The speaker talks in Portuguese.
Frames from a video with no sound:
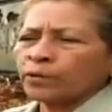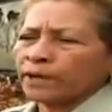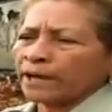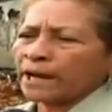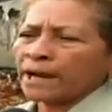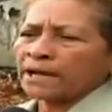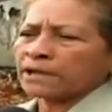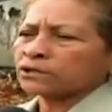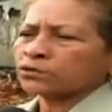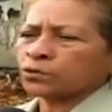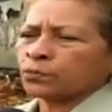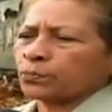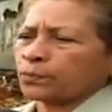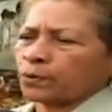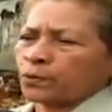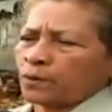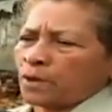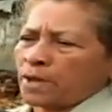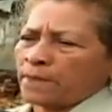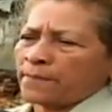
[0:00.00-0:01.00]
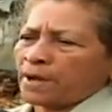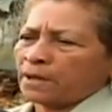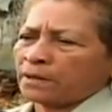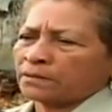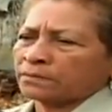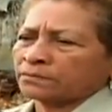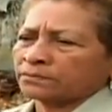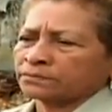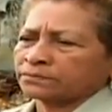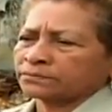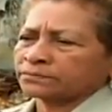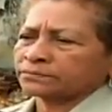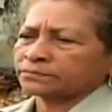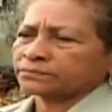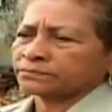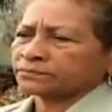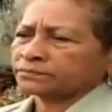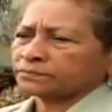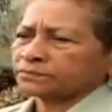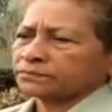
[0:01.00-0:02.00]
atinge, pois se essas coisas
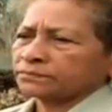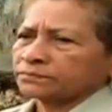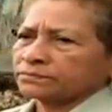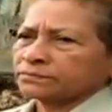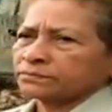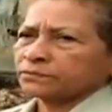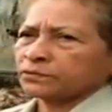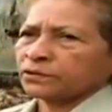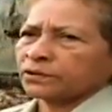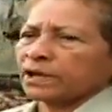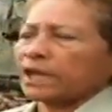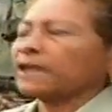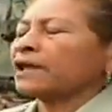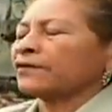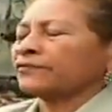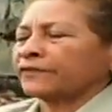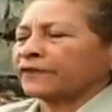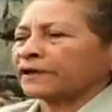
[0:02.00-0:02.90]
fossem conservadas,